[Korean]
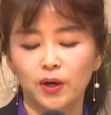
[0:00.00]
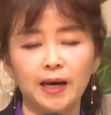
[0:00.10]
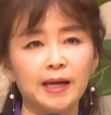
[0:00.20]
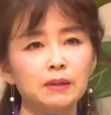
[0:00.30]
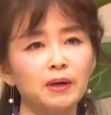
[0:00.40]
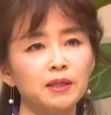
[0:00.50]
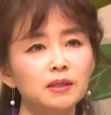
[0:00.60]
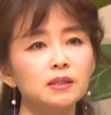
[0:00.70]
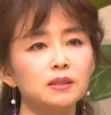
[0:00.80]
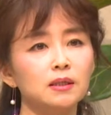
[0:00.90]
하나님의
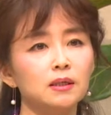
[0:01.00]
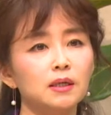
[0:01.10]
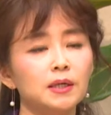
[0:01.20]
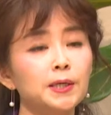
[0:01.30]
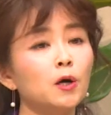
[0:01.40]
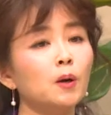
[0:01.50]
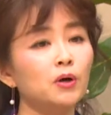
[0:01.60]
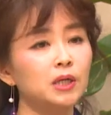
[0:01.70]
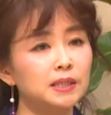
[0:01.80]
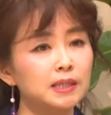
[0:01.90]
뜻을
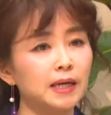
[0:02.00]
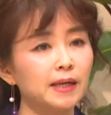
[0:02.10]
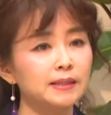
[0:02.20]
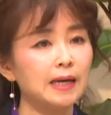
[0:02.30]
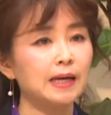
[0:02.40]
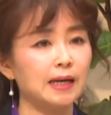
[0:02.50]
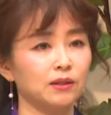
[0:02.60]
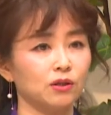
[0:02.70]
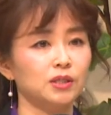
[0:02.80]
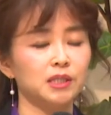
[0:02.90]
잃어버린 채
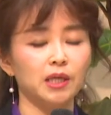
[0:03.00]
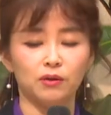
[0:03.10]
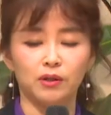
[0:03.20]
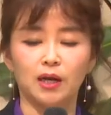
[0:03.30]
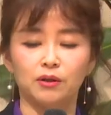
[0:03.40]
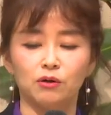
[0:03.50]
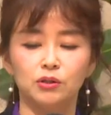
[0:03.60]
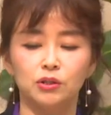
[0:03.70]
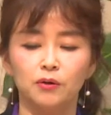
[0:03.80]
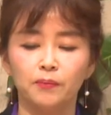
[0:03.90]
살아갔던 시대였다라는
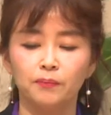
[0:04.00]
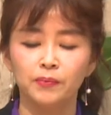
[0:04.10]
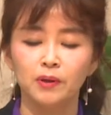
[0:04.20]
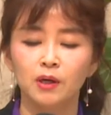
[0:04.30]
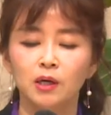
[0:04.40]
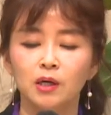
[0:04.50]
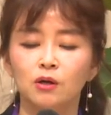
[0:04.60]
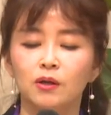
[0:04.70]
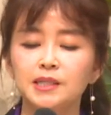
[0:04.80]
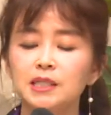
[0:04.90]
거죠.
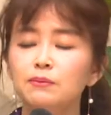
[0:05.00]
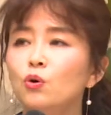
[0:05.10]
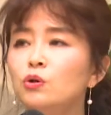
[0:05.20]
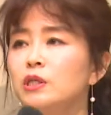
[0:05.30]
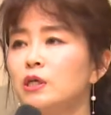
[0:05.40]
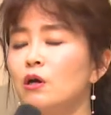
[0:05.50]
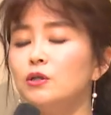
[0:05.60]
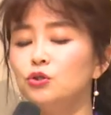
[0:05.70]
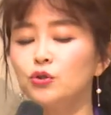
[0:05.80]
그러나 시므온은 그런